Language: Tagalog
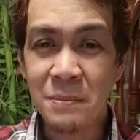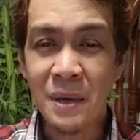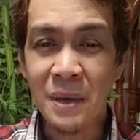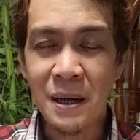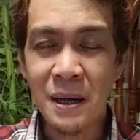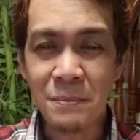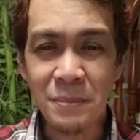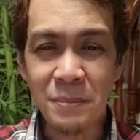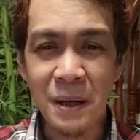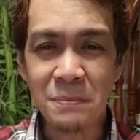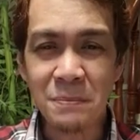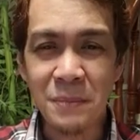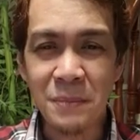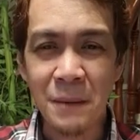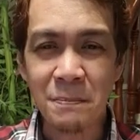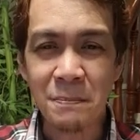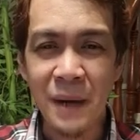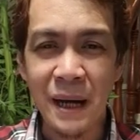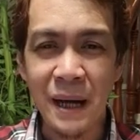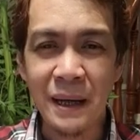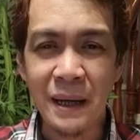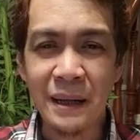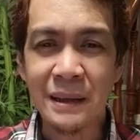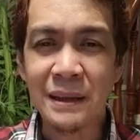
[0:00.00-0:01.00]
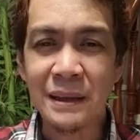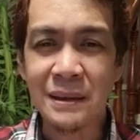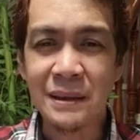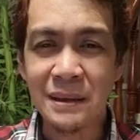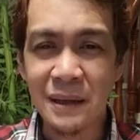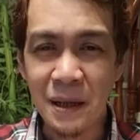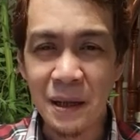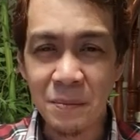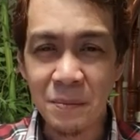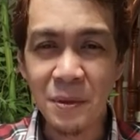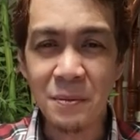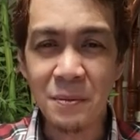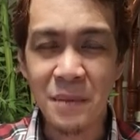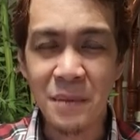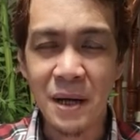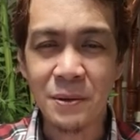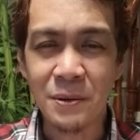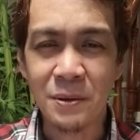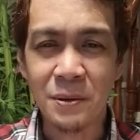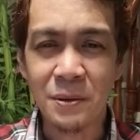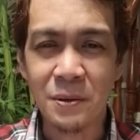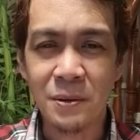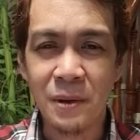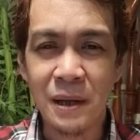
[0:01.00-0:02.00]
mga pagpapalang hindi mo
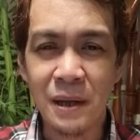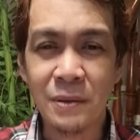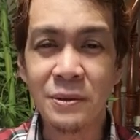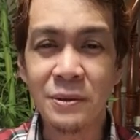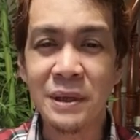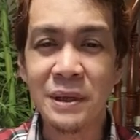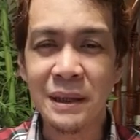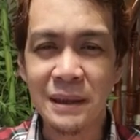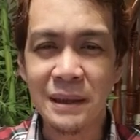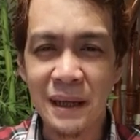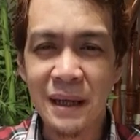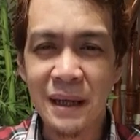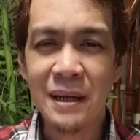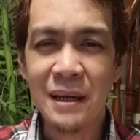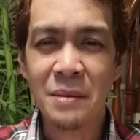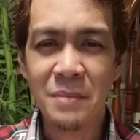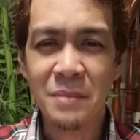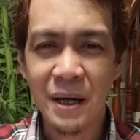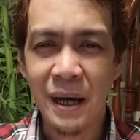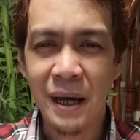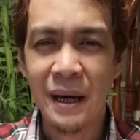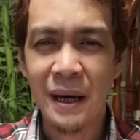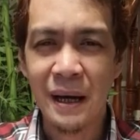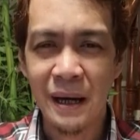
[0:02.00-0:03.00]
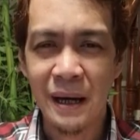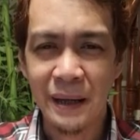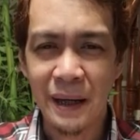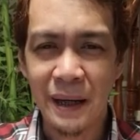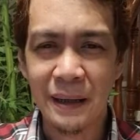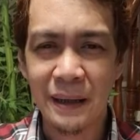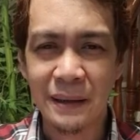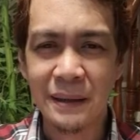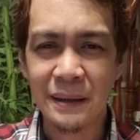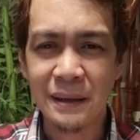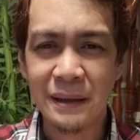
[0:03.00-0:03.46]
makukuha kung hindi ka mag-aaral.